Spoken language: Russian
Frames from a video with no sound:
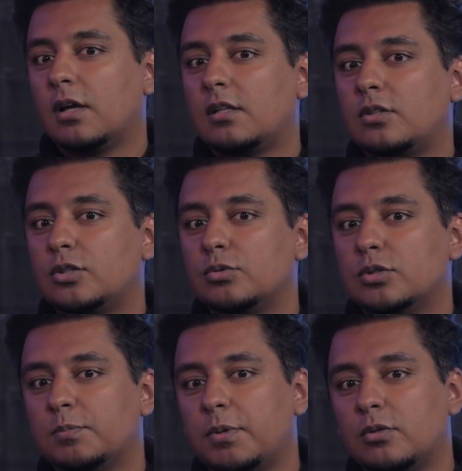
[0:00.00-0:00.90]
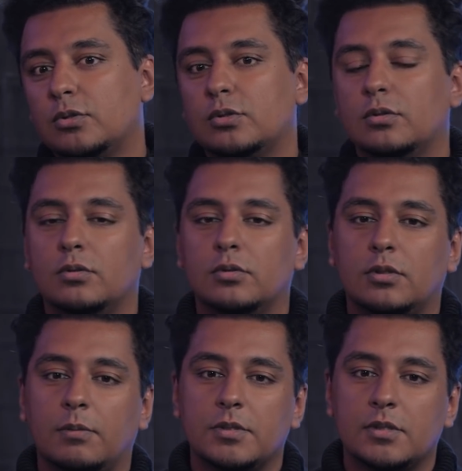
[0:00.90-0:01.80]
а когда ты шутишь про то, что,
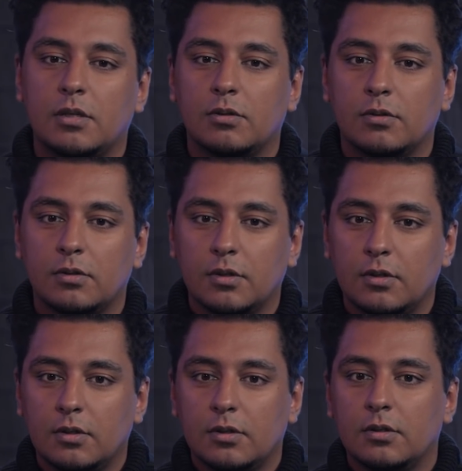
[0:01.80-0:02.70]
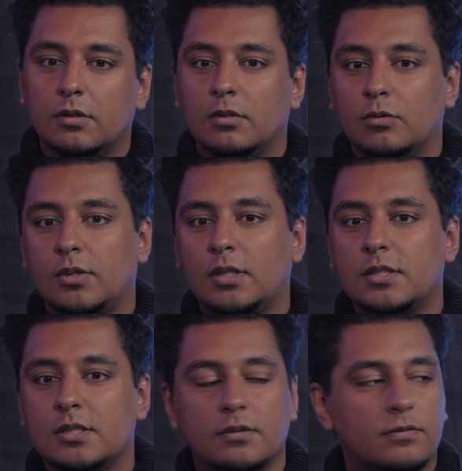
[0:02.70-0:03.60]
там, не знаю, э, у
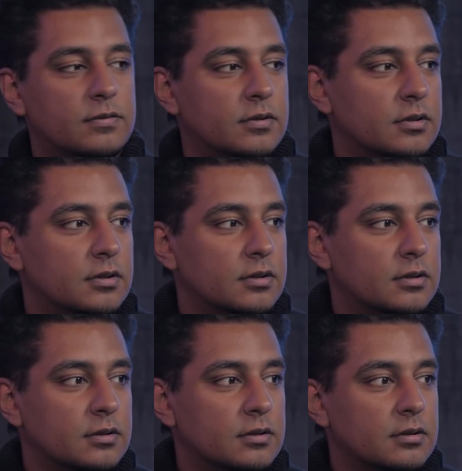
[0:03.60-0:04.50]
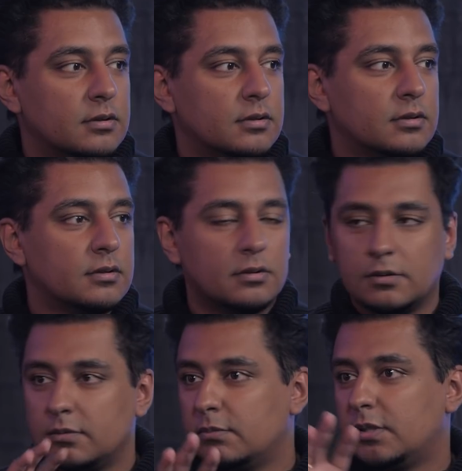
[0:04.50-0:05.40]
таксистов, э,
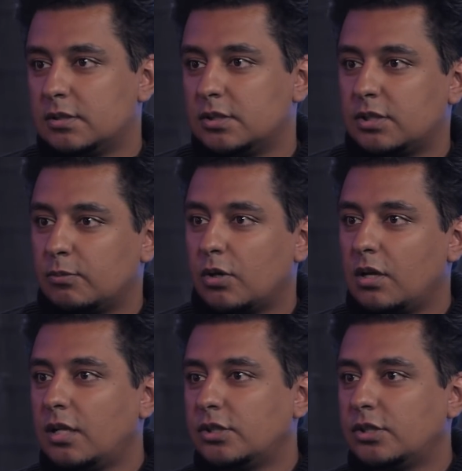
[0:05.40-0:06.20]
блядь, слишком много